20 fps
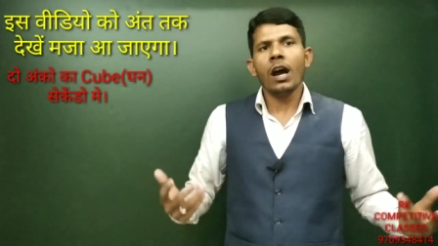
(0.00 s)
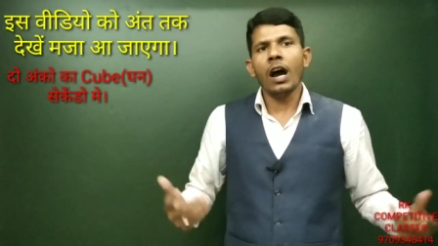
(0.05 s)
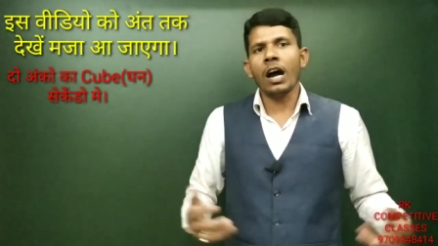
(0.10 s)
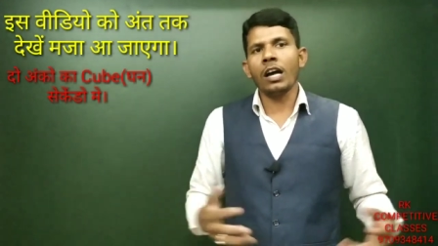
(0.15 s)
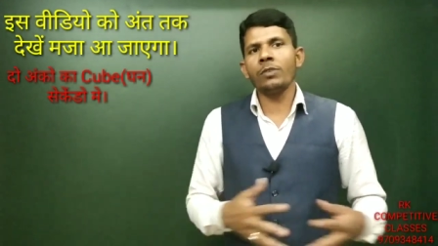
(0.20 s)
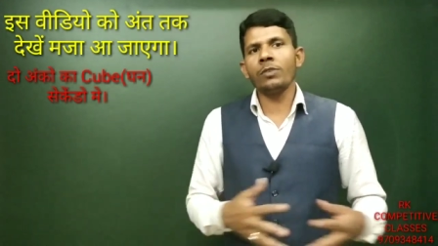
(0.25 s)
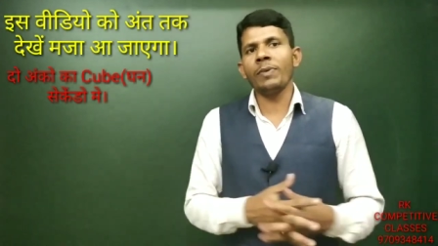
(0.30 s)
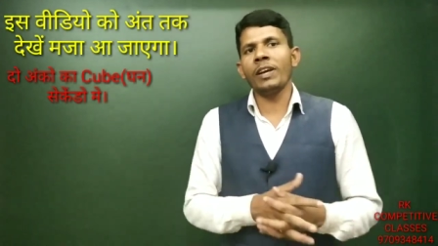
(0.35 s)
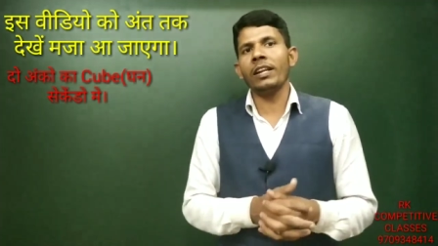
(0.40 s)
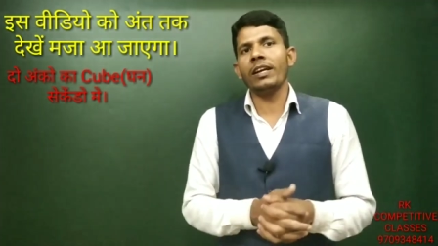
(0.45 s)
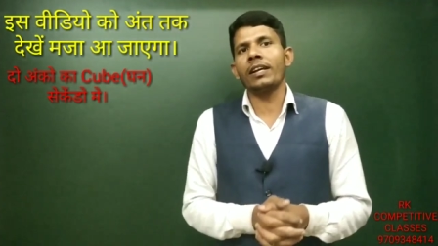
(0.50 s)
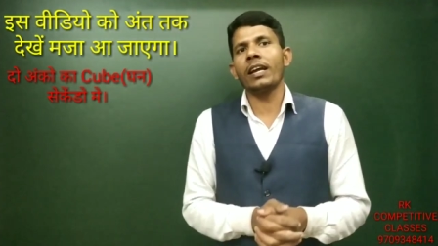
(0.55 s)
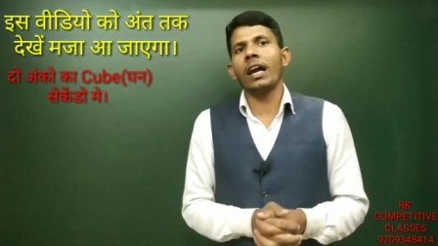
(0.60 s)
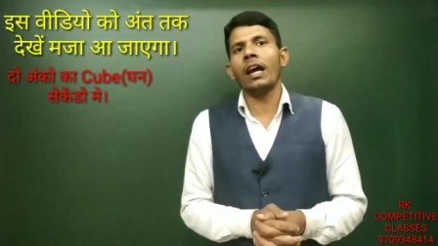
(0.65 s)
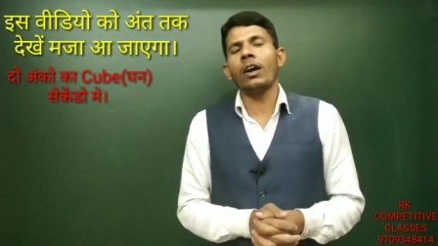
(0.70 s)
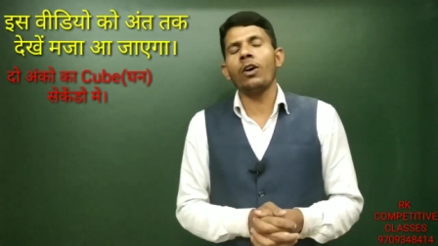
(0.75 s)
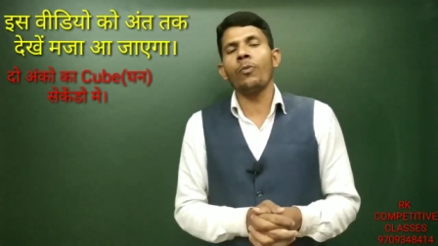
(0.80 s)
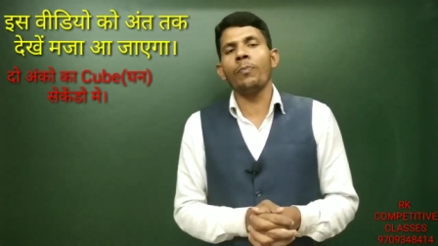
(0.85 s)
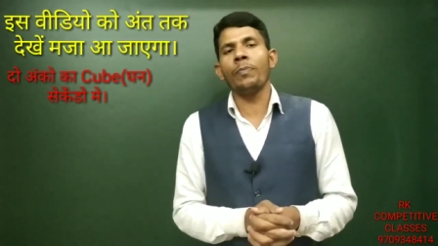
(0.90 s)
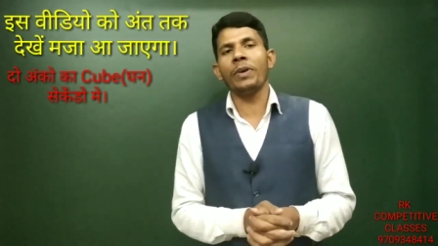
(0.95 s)
आज मैं लेके
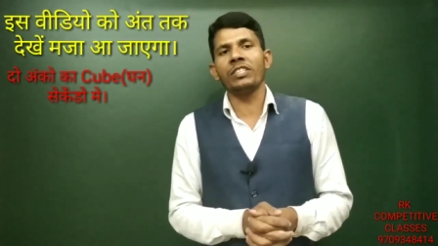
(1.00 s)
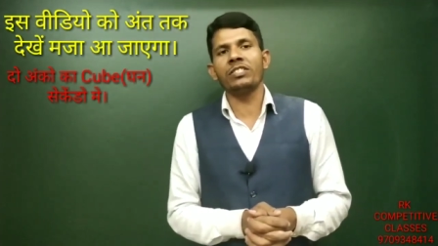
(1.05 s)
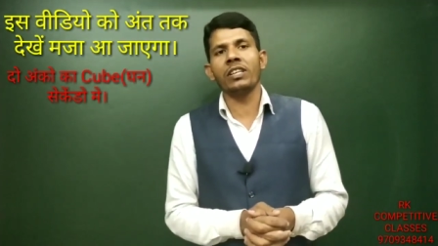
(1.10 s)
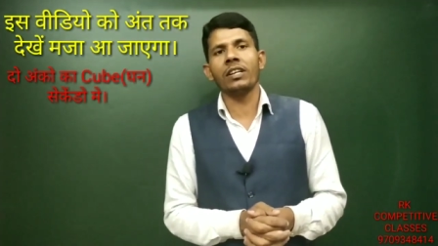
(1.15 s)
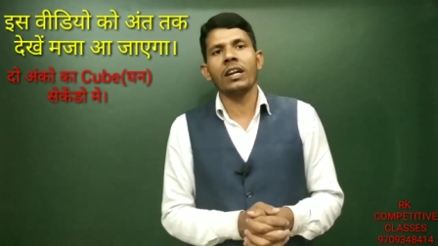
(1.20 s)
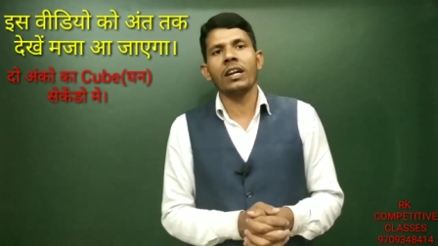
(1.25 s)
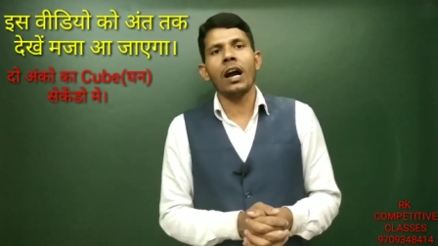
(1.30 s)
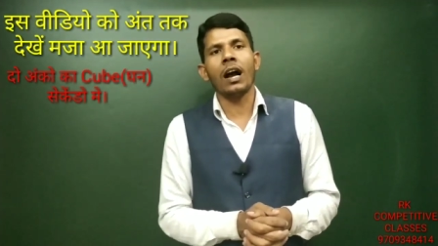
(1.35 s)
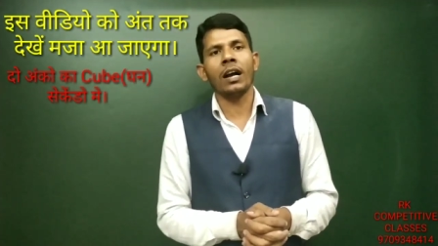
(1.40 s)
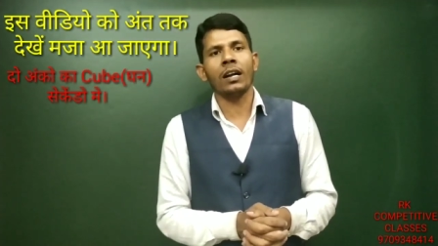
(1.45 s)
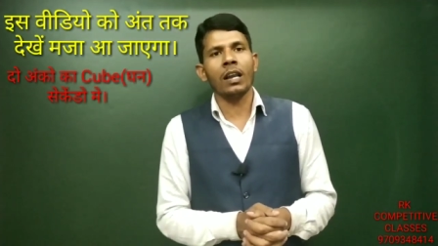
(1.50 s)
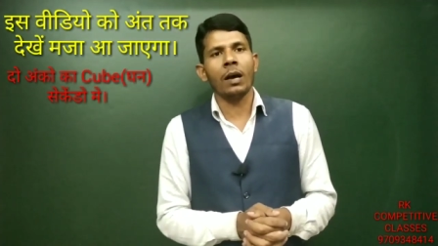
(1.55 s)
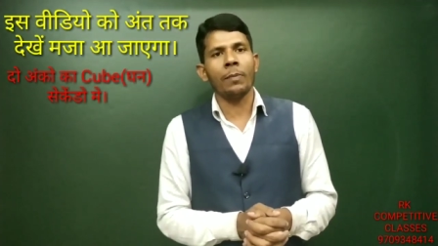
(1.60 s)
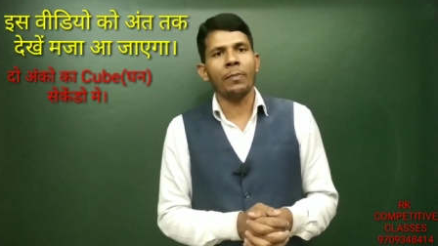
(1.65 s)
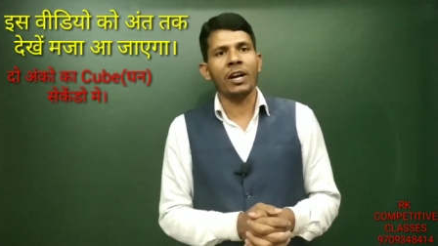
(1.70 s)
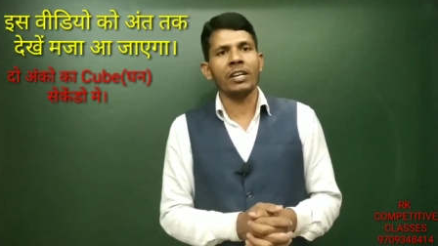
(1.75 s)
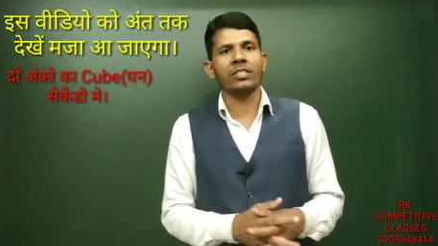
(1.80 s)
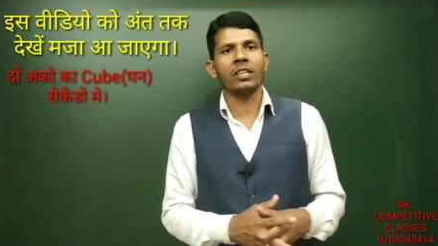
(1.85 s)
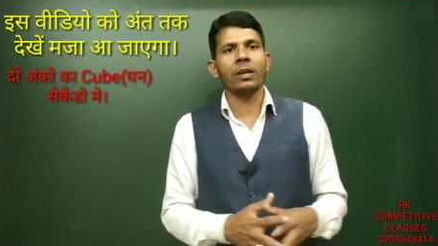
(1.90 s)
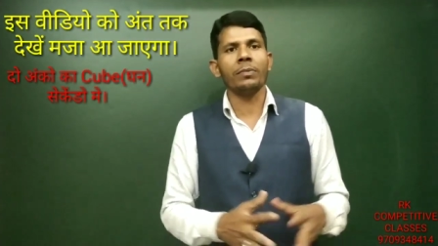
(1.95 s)
आया हूँ बेसिक का अगला
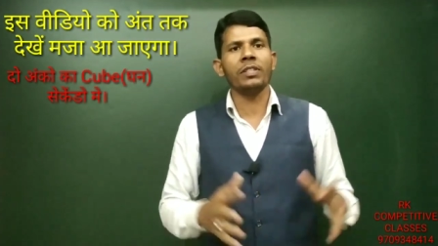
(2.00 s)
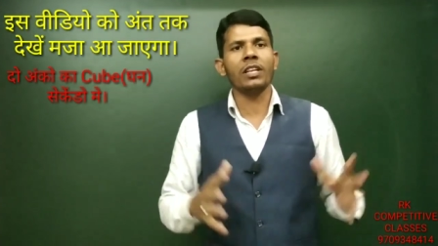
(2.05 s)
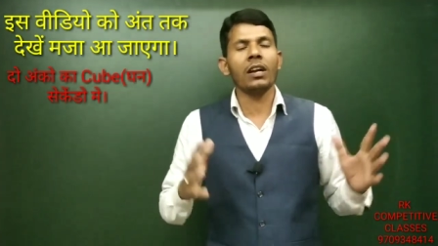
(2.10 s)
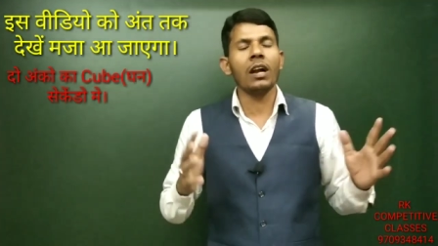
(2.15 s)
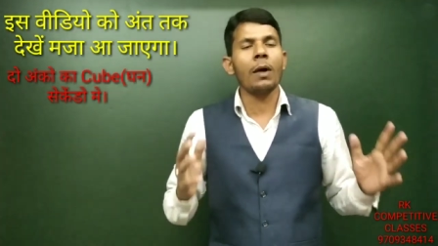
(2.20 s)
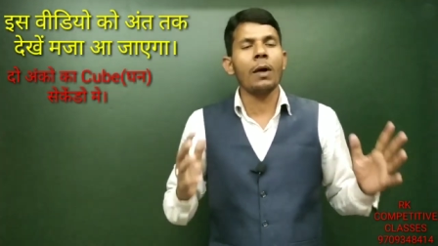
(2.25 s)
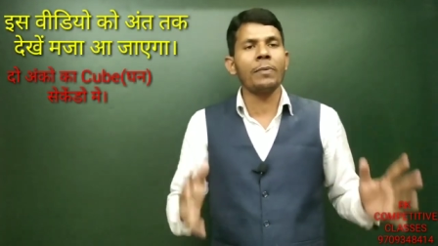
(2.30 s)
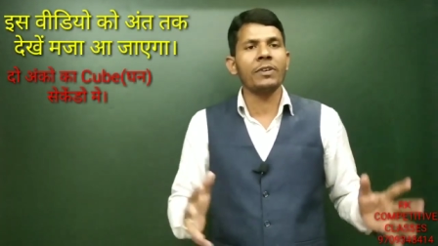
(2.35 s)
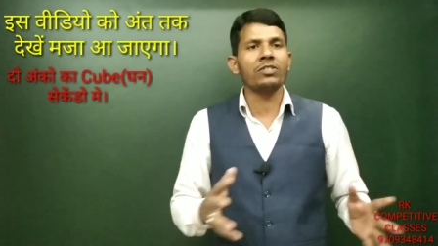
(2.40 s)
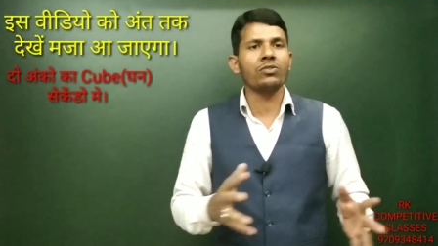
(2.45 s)
पार्ट अभी तक आप